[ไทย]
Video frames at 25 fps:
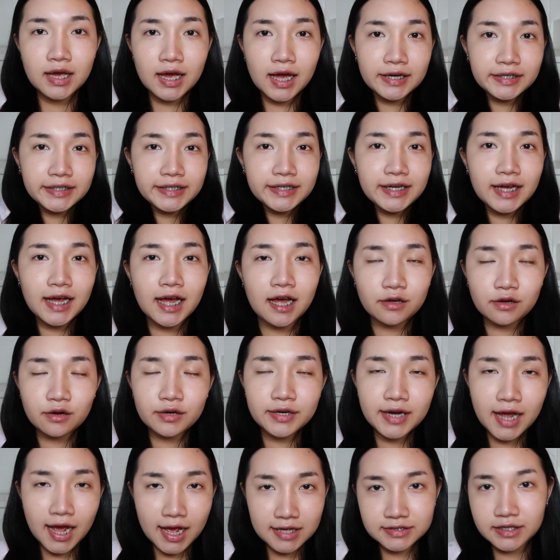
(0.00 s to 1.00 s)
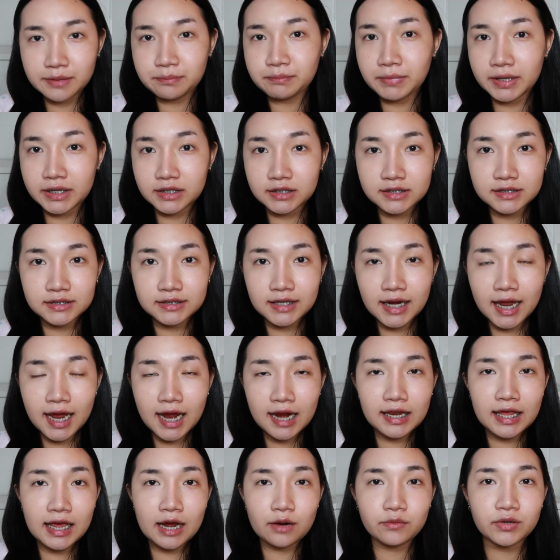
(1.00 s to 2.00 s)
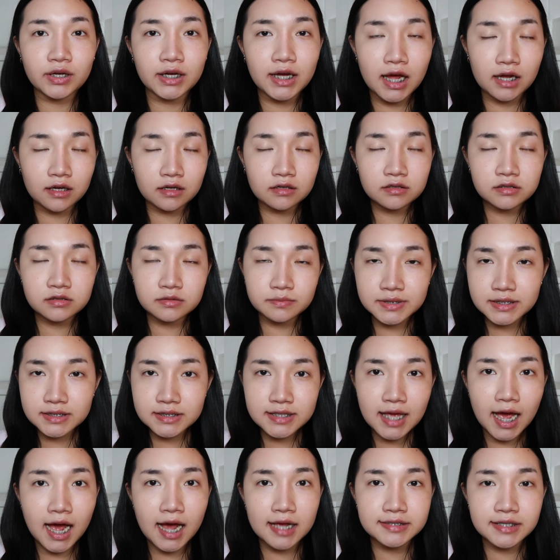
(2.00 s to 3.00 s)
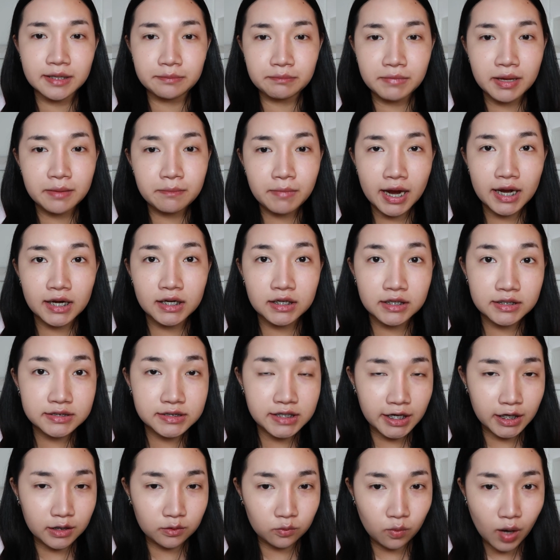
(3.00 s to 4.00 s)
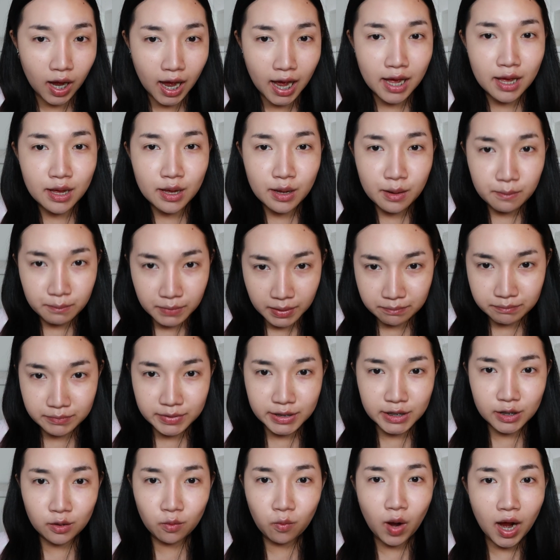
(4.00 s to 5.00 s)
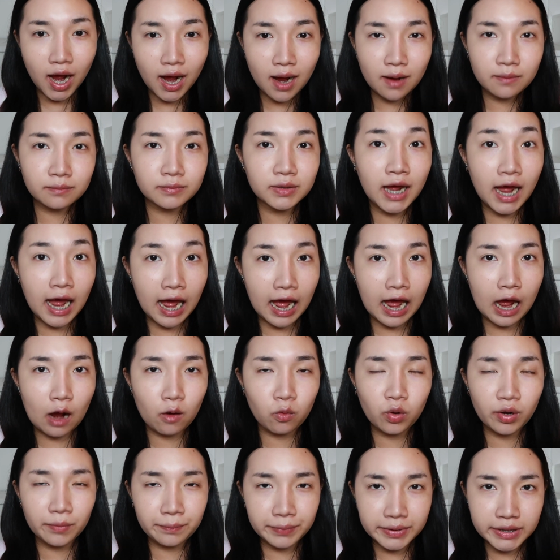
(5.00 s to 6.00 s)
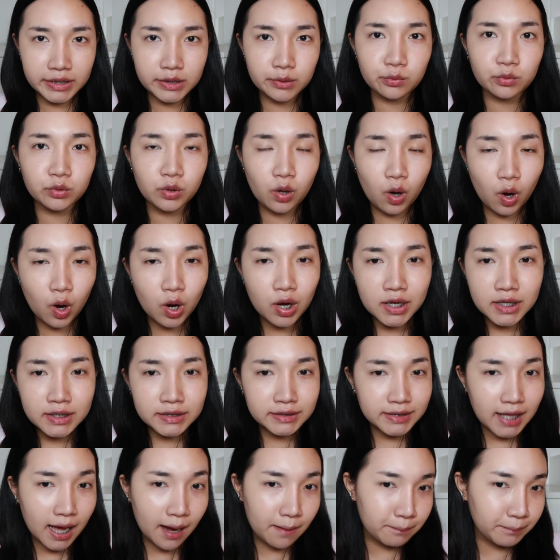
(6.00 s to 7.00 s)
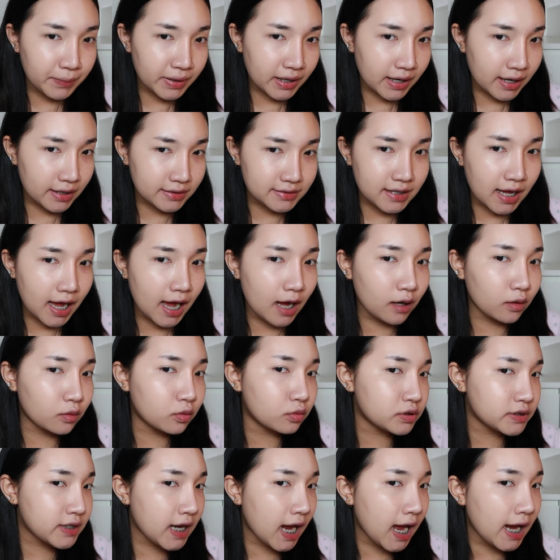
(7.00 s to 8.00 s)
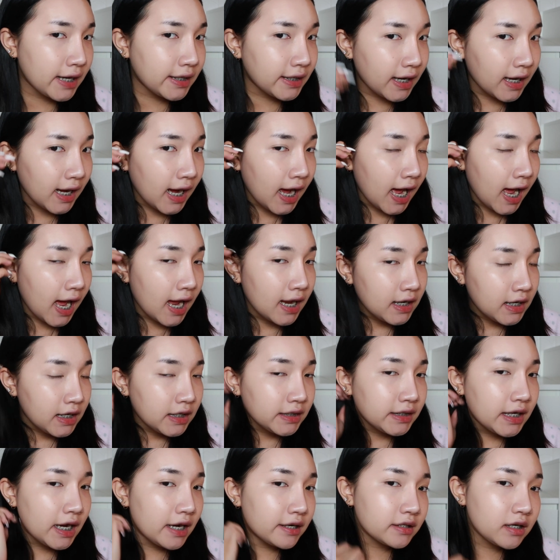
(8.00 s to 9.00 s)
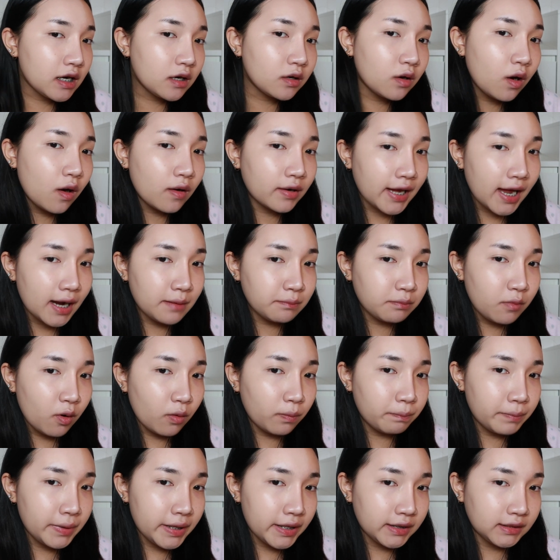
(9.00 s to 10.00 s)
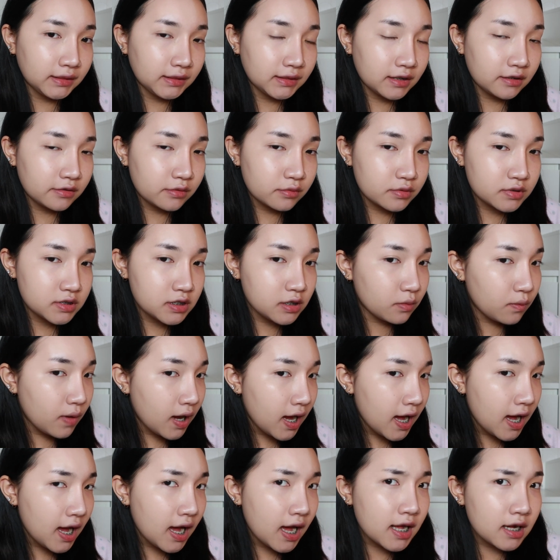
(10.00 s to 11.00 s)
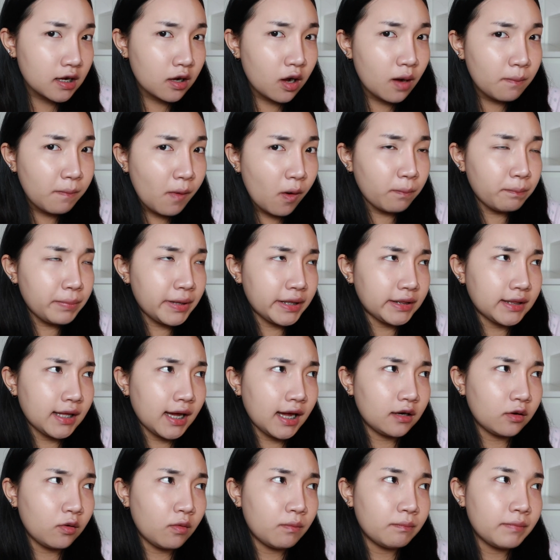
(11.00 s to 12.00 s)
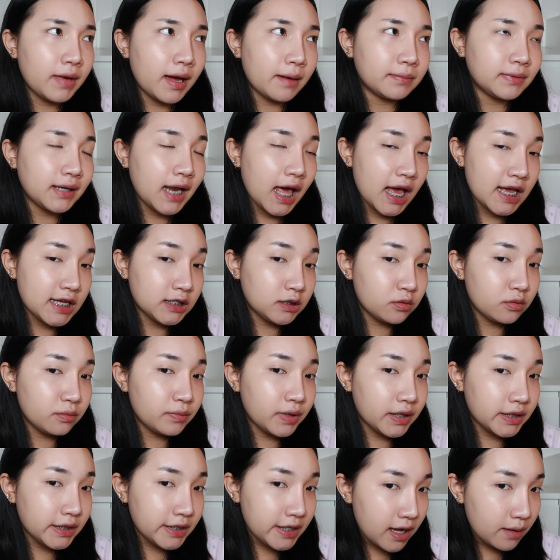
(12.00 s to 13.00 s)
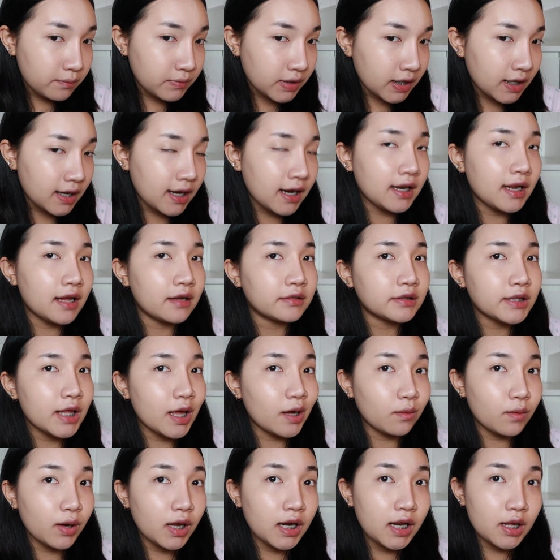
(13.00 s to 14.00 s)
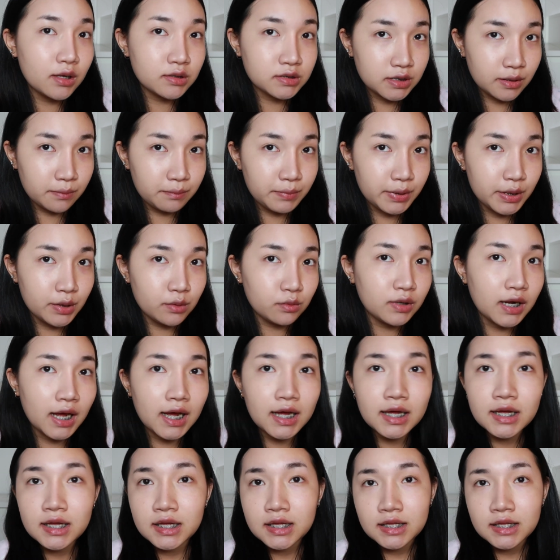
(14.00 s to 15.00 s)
อันนี้นะคะก็ทาเสร็จไปครึ่งหน้าแล้วนะคะ ก็คือเพิ่งทาเสร็จใหม่ๆเลยจะเห็นว่ามันมีความขาวกว่าผิวเนาะตามประสาคูชั่นนะคะ ในเรื่องของการปกปิดนะรู้สึกว่าก็ปกปิดอารมณ์แบบไลท์ทูมีเดียมนะคะแล้วแต่ว่าเราจะบิวนะ